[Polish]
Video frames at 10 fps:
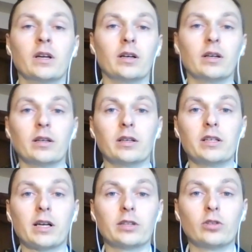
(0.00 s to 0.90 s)
e,
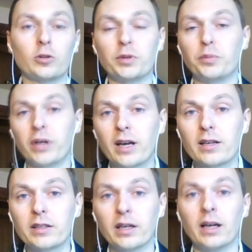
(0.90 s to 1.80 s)
jak to robi
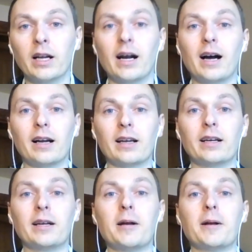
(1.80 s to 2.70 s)
piekarnia,
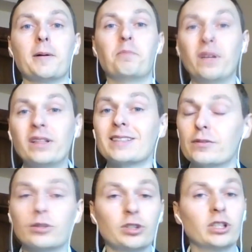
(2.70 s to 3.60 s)
ale pyta
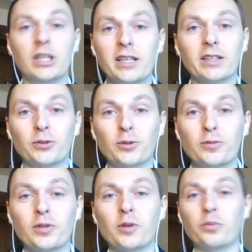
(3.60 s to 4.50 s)
swoich klientów,